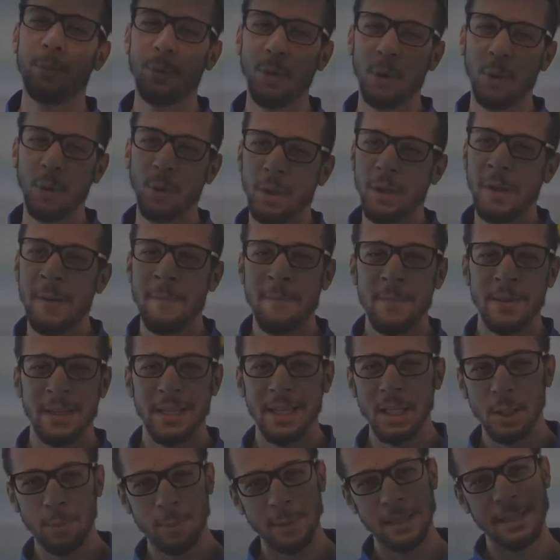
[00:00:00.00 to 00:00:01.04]
Buchlohe.
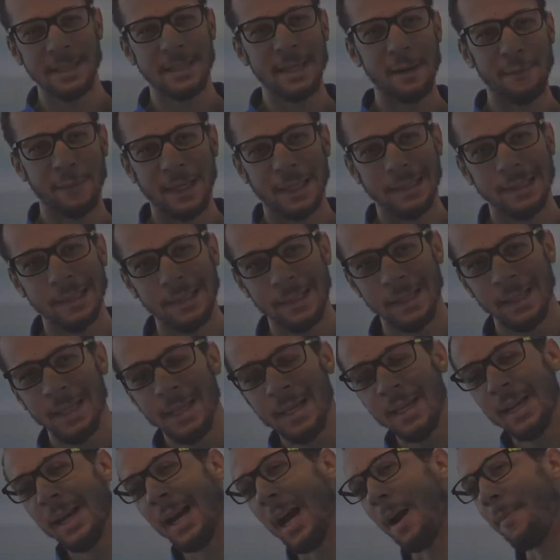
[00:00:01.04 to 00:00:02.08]
Ich bin's, der Franz,
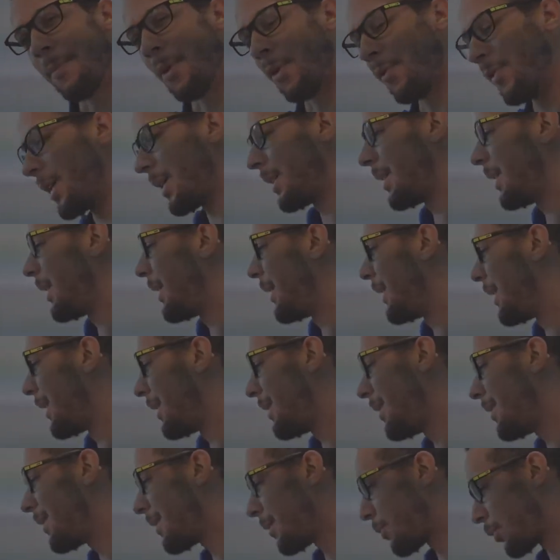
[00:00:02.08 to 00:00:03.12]
habe auch wieder die
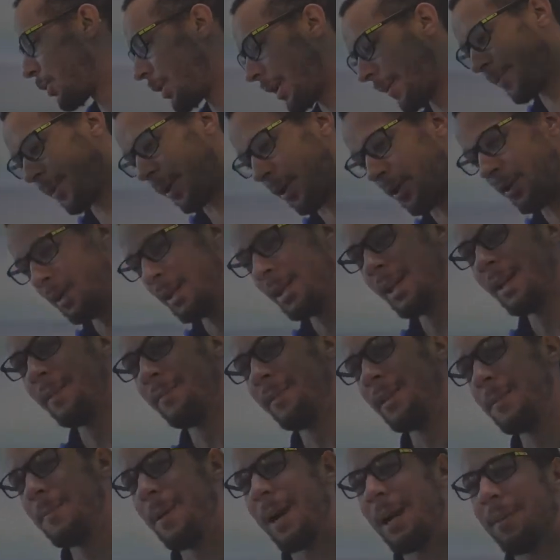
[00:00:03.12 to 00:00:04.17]
Denise im Schlepptau.
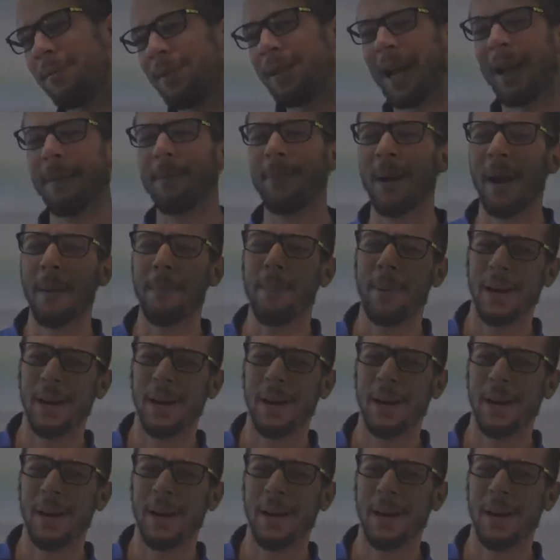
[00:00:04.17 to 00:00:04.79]
Wir machen wieder ein paar